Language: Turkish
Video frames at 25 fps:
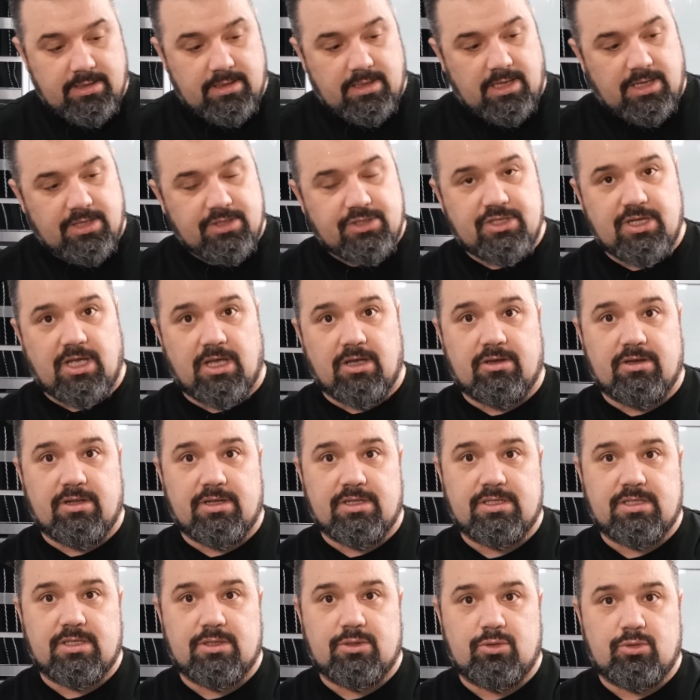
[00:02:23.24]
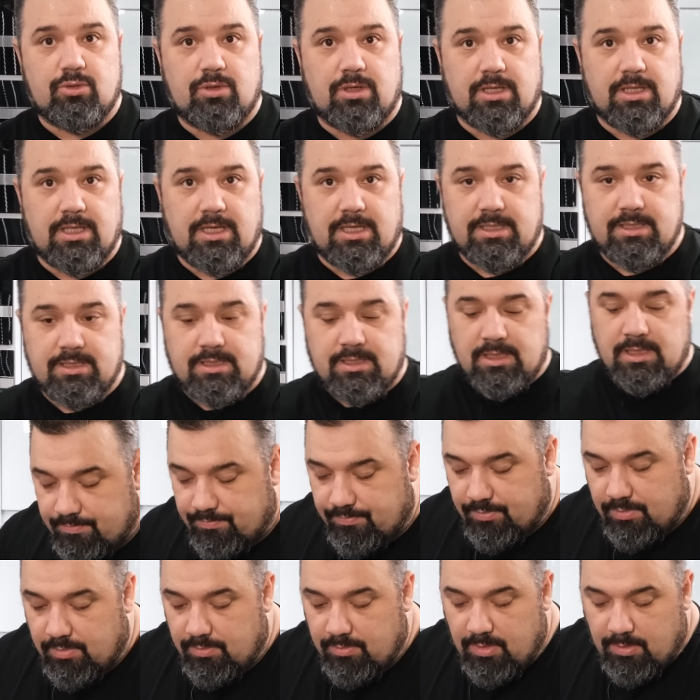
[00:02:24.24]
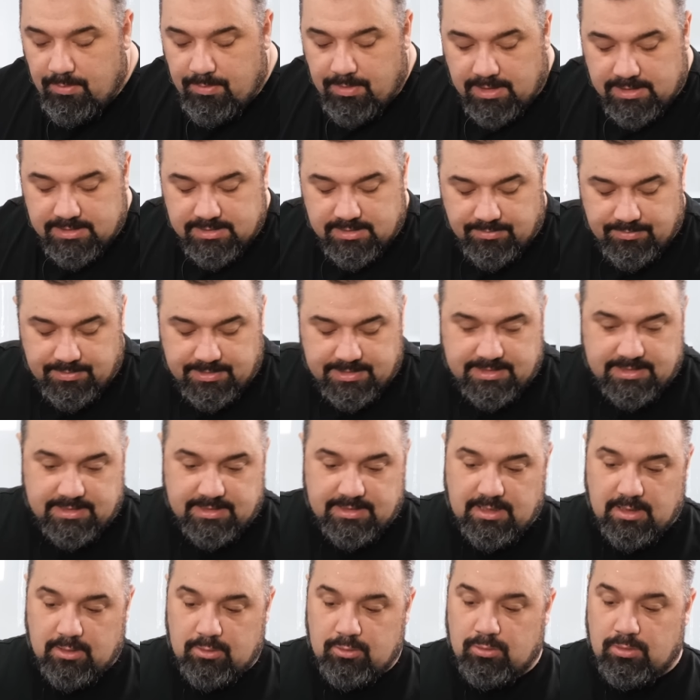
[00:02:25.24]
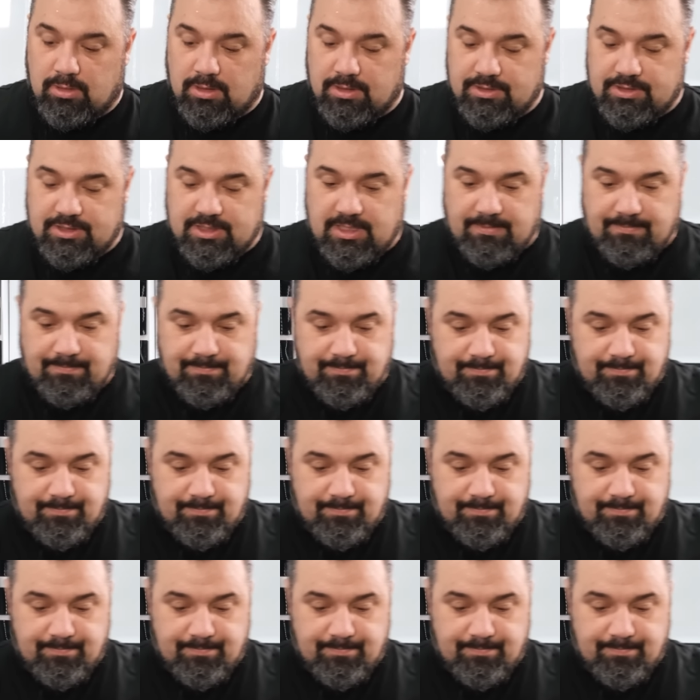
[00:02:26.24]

Aşağı yukarı işte şu kadar bir balzamik sirke kullanacağım.